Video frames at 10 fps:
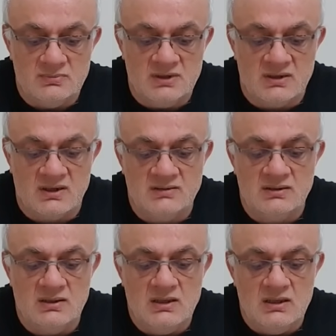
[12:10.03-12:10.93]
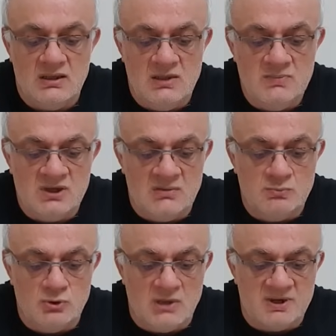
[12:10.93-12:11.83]
Dikkat!
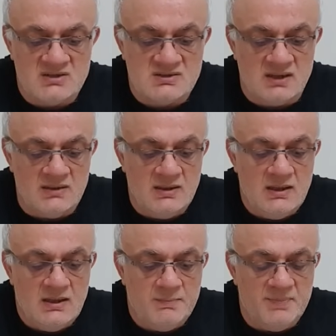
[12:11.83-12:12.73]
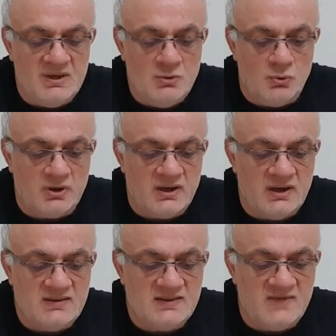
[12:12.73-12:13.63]
İmkan bulamazsan beni
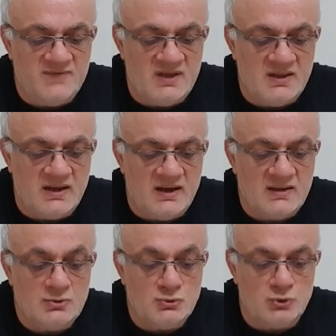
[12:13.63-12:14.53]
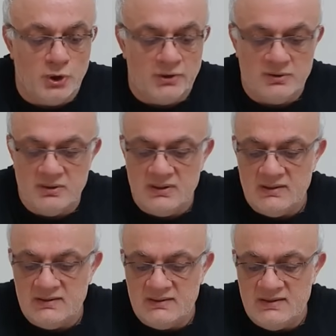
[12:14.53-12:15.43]
oraya defnederek dön
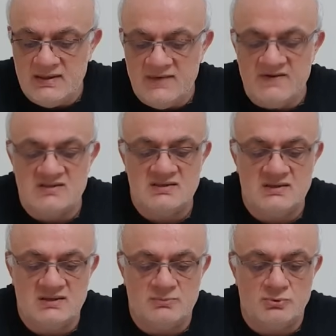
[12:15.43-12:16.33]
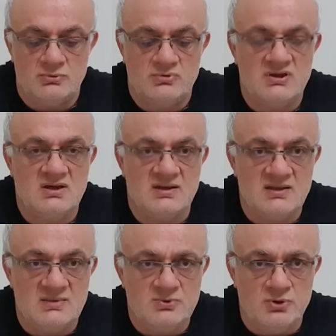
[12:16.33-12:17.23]
diye vasiyette bulundu. Dikkat
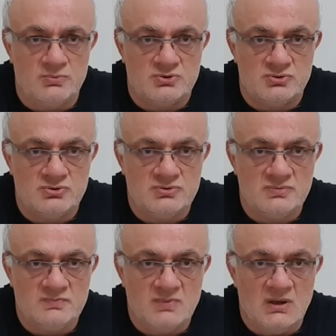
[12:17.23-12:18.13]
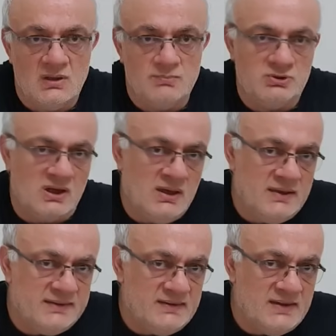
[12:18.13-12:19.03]
edebiliyor musunuz? Bu
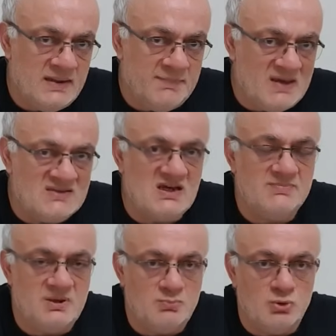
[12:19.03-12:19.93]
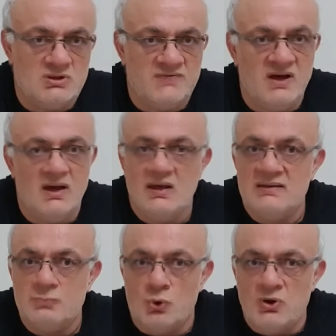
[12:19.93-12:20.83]
da yine benzer bir muhteva.
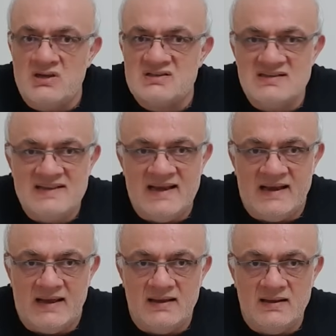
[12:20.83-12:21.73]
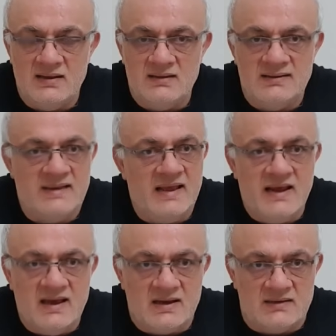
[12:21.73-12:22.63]
Orası nere?
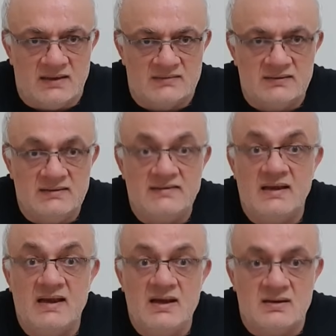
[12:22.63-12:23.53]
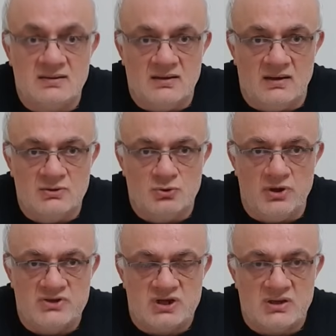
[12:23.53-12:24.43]
Nereye kadar? Nereye kadar
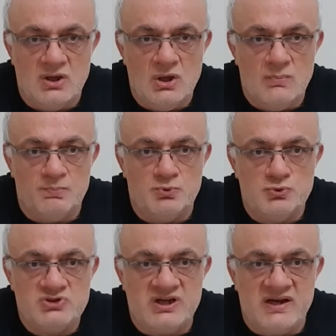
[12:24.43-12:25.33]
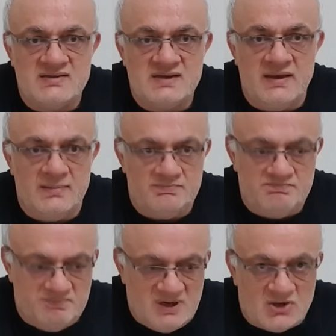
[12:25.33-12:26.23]
alıkoyacak? Bu cenaze
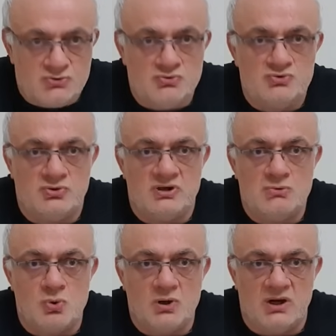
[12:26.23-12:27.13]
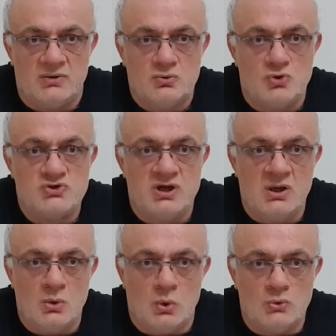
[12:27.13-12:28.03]
birkaç gün sonra kokar.
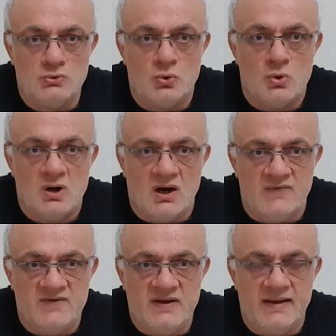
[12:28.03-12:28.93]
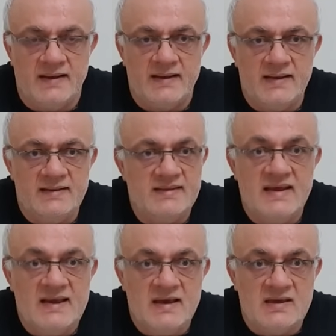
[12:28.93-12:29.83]
Koca ordu, kafile,
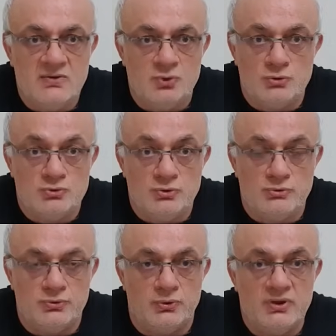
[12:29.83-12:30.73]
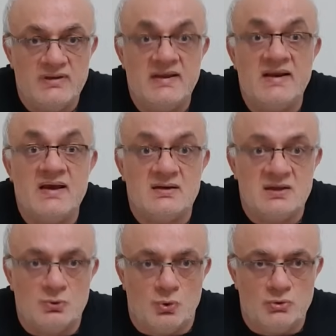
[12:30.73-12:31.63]
nereye götürüldü, nereye
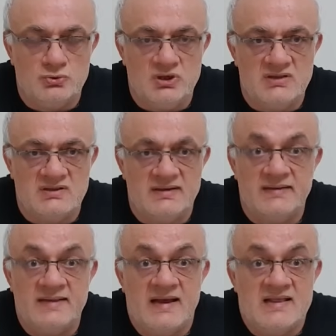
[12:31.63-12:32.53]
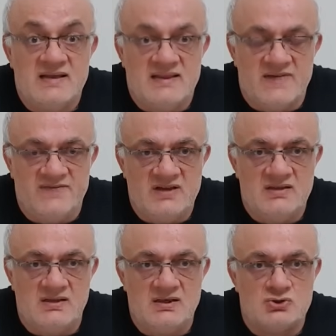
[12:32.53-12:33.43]
kadar ordu gitti, nerede
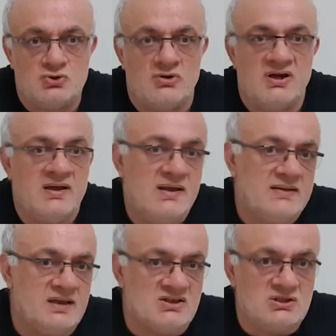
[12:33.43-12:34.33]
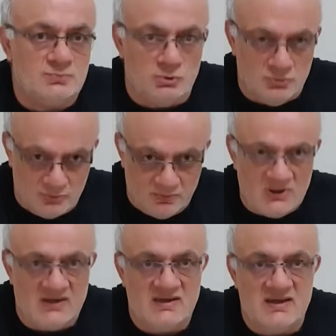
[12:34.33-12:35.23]
defnedildi, sonra nasıl bulundu.
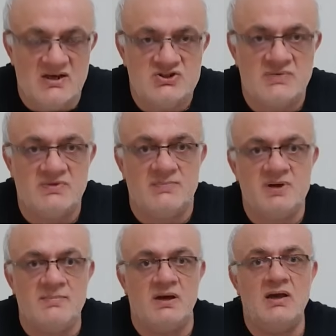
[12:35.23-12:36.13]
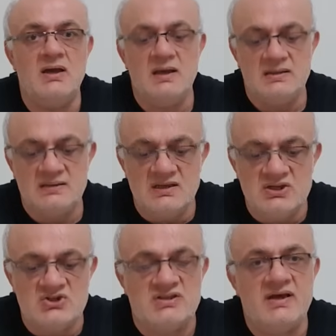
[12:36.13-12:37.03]
Bunlara da geleceğim tabii ama
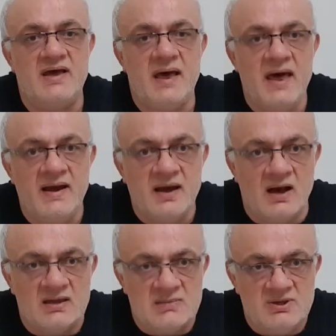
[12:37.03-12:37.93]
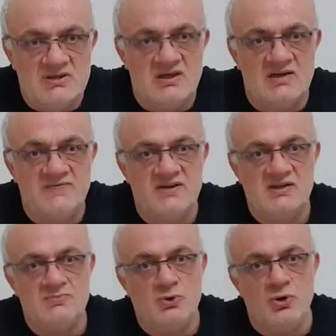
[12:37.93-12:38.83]
neticede herhangi bir yeri
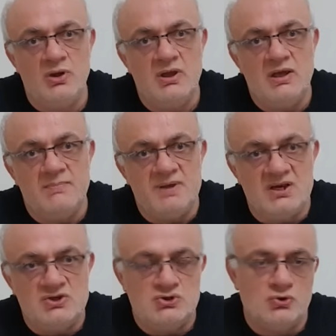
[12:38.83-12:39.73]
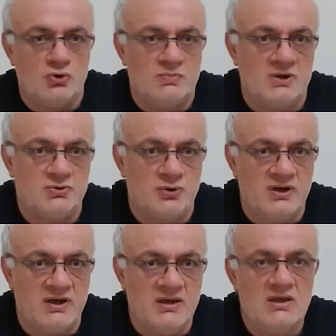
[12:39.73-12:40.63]
verilmiyor. Birinci yoruma
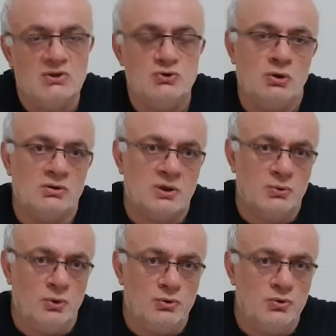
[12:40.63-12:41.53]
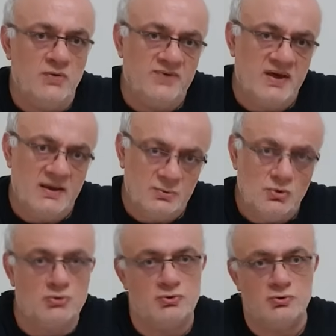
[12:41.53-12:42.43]
göre yolda ölüyor ve
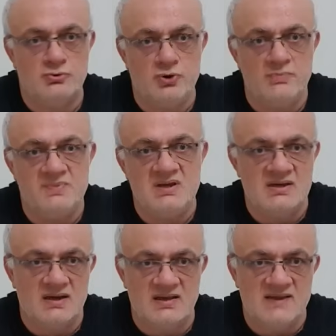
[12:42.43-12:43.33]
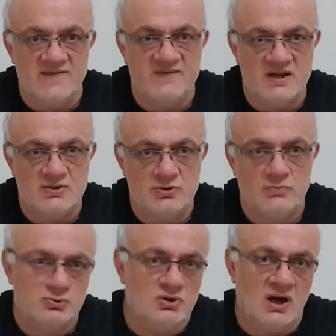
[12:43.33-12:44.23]
götürülüyor, bir yere
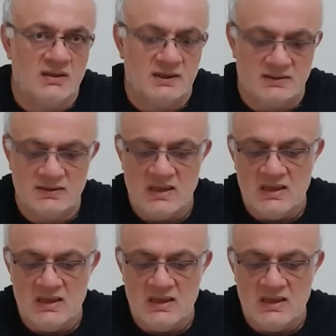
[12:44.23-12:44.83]
defnediliyor. Bunu anladık.